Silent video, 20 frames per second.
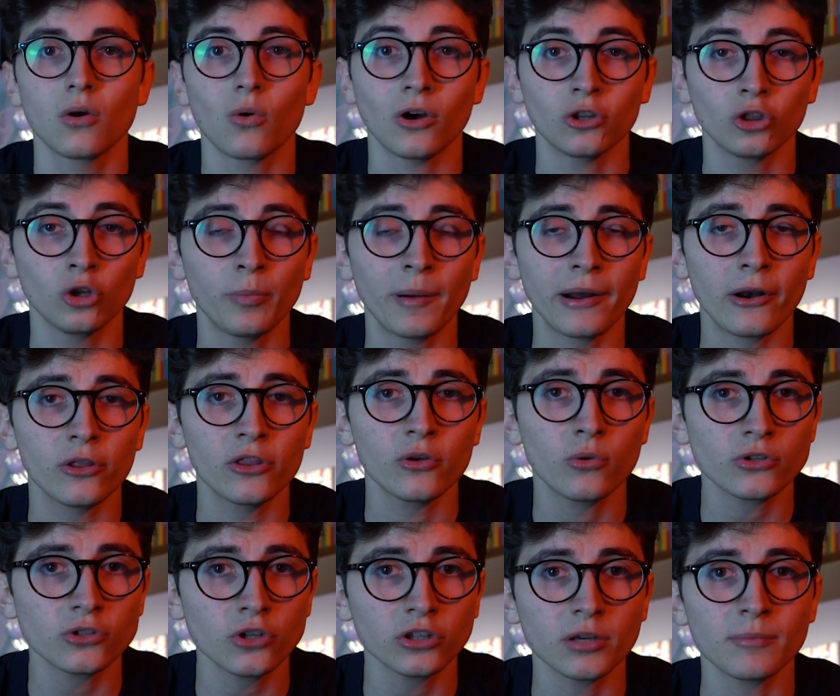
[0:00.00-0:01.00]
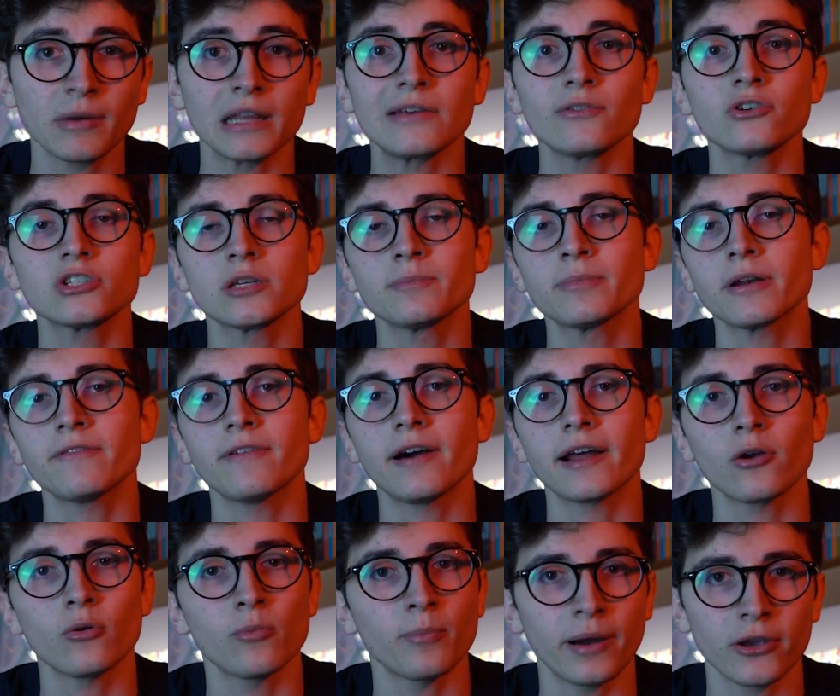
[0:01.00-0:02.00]
Quando parlo di questo tema devo sempre
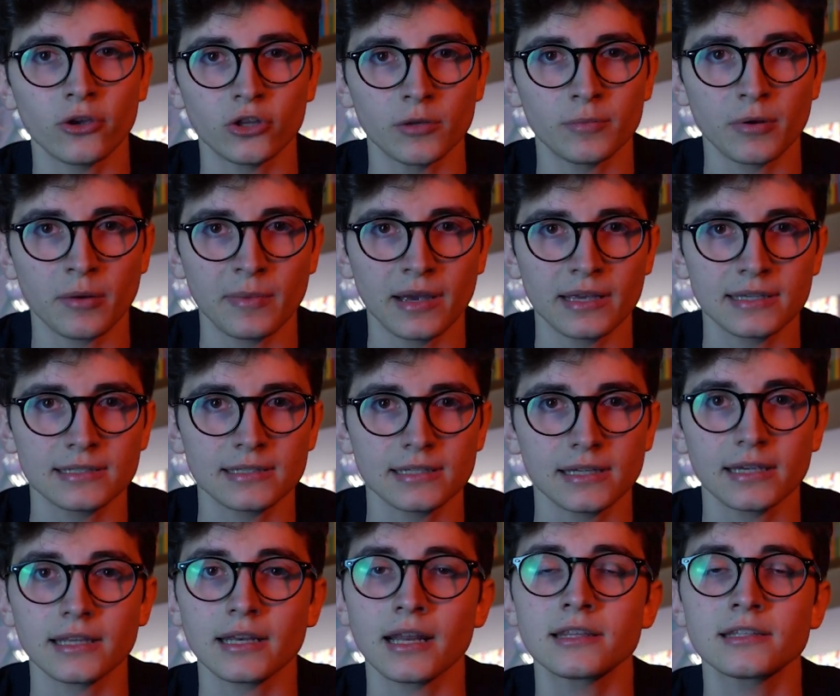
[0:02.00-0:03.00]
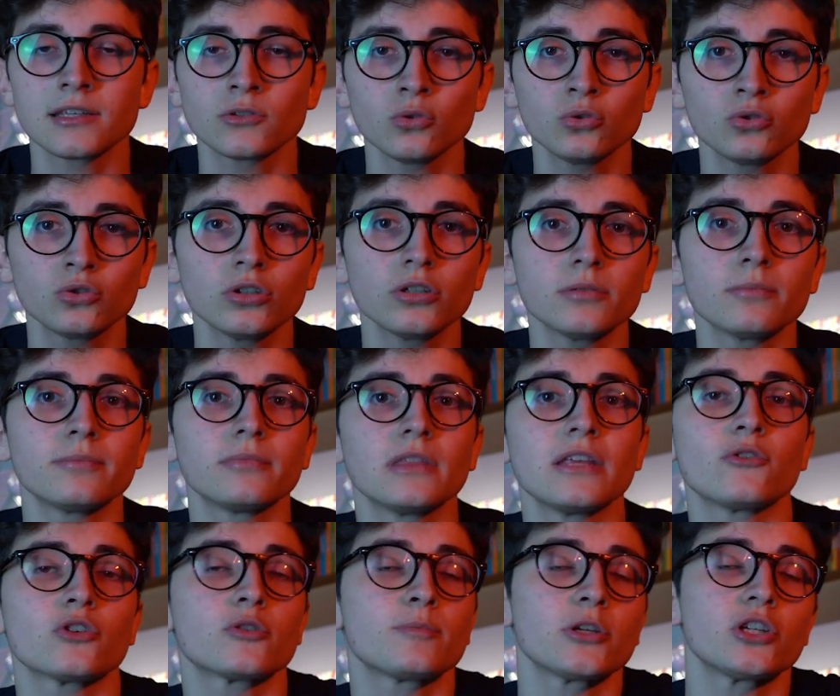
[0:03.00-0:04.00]
fare un paio di premesse. Innanzitutto
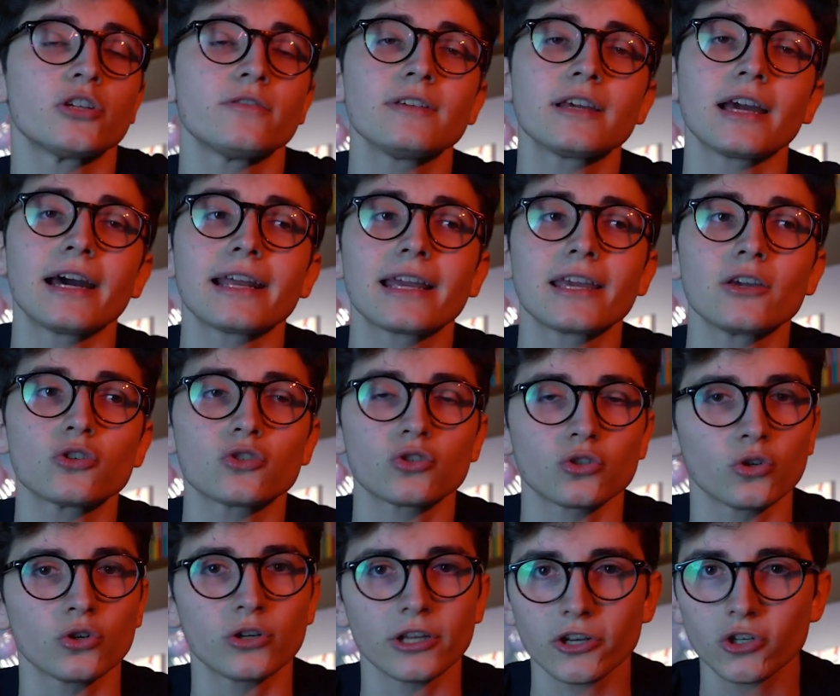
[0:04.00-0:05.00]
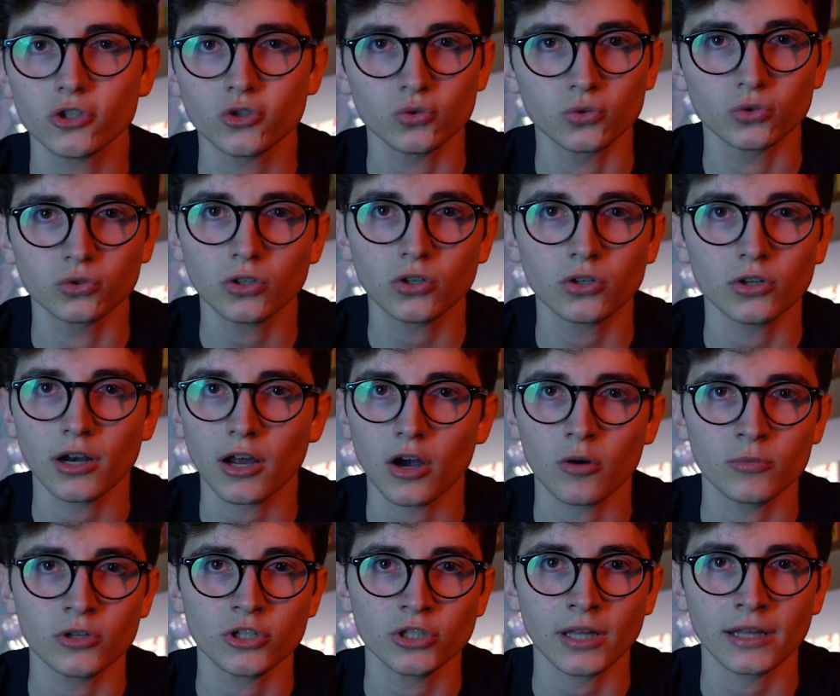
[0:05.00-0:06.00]
devo specificare che io sono cresciuto con la
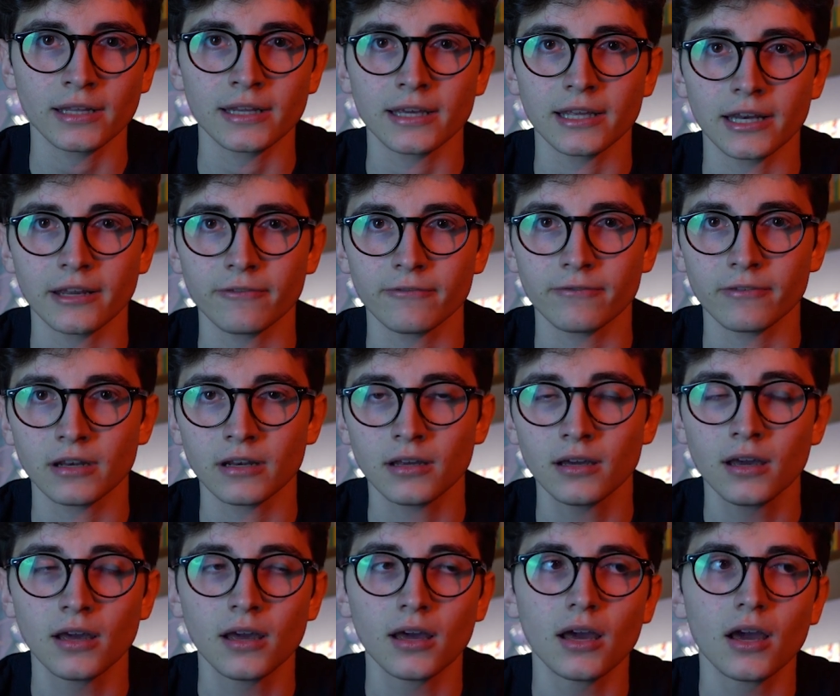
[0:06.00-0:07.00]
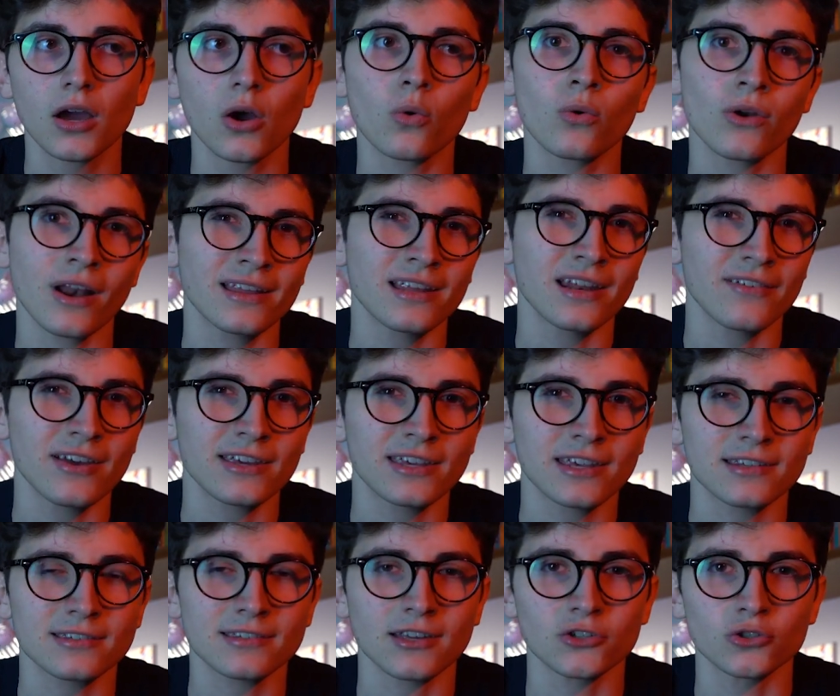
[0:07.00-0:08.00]
comicità dei Griffin, quella delle
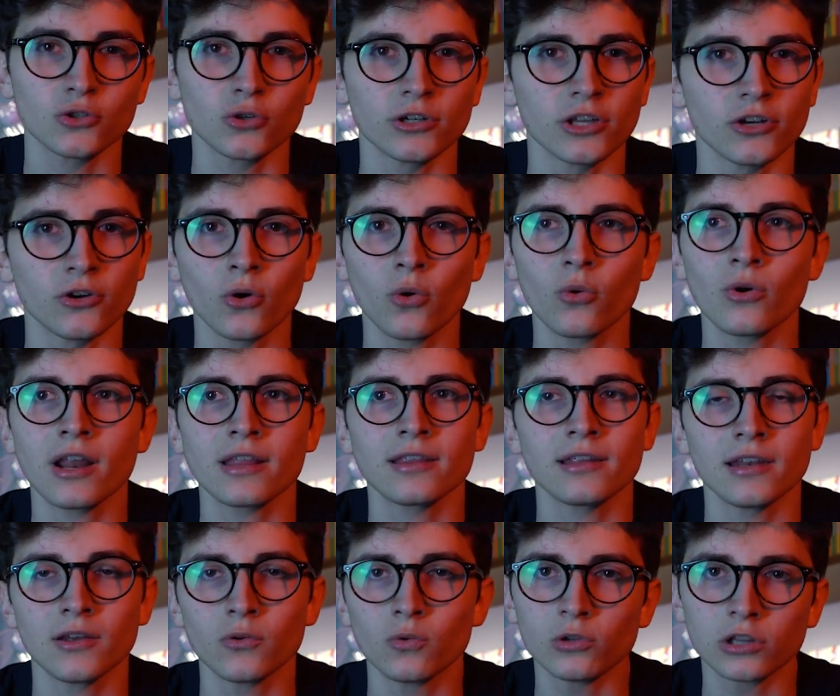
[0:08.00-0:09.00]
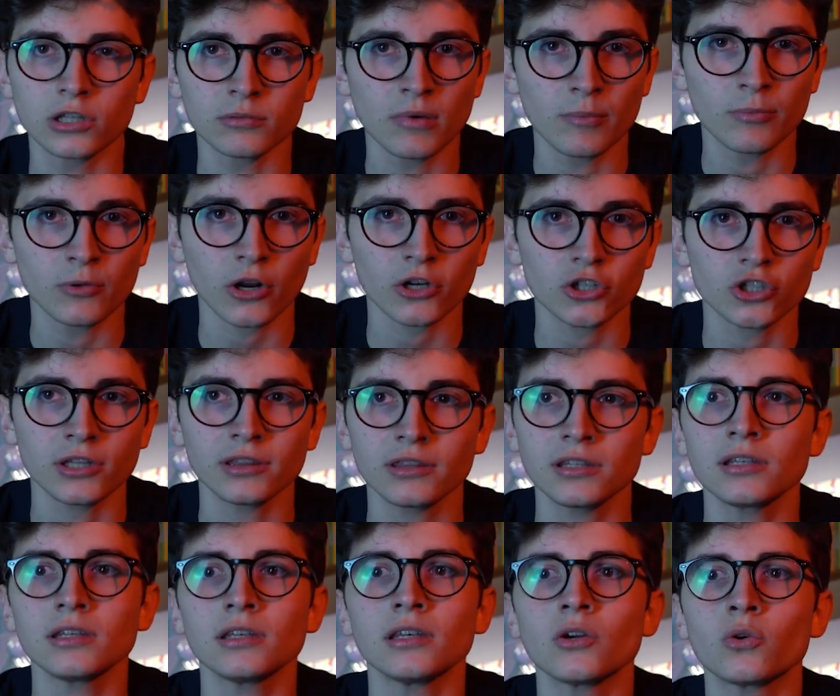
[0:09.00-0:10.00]
vecchie stagioni, non quella delle ultime più
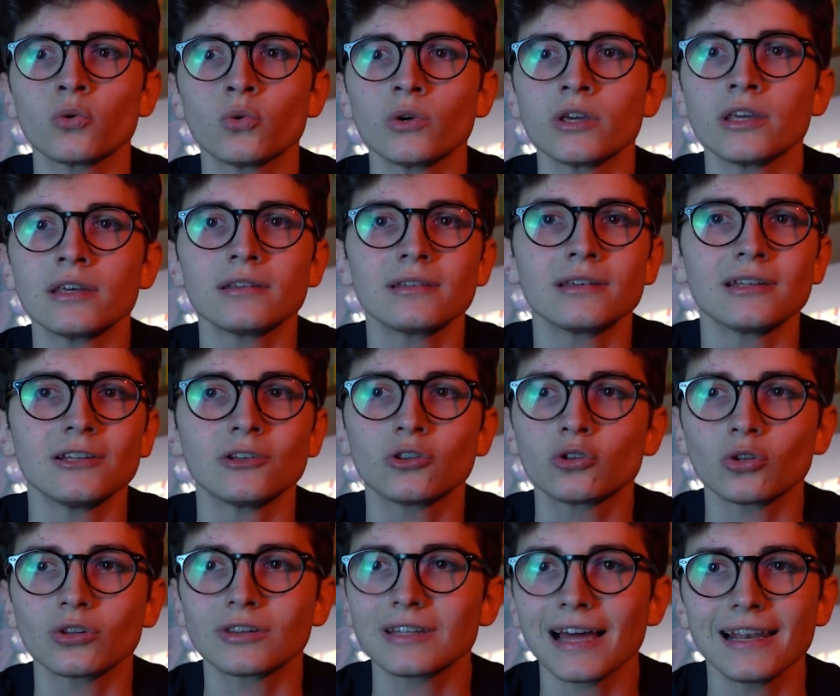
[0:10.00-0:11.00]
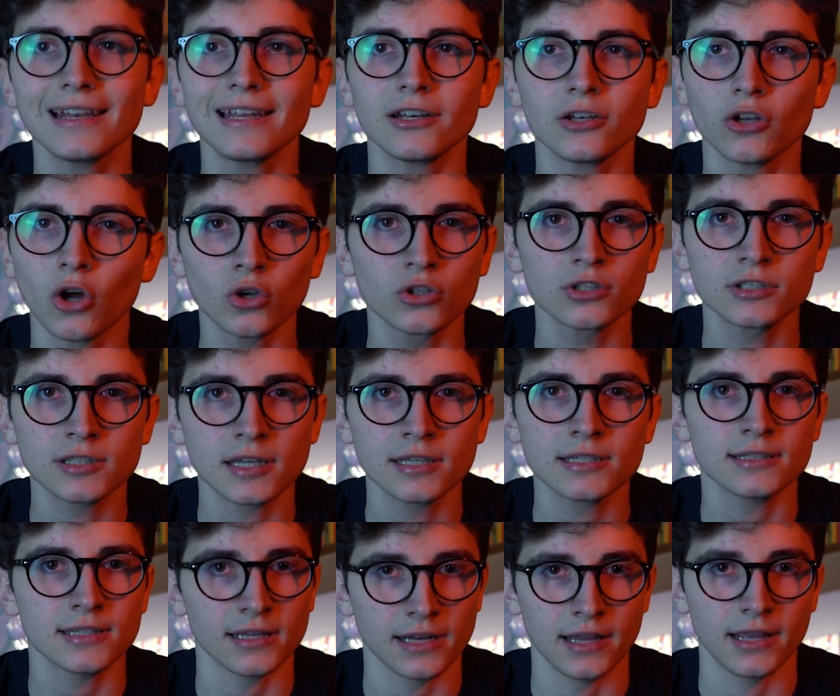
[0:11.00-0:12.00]
recenti in cui il totale
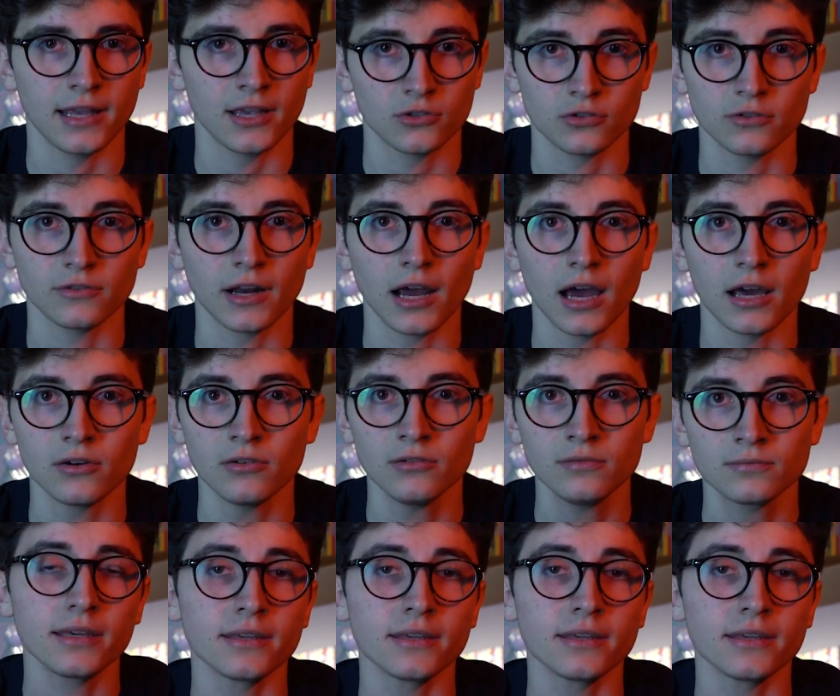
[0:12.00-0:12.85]
nonsense regna sovrano.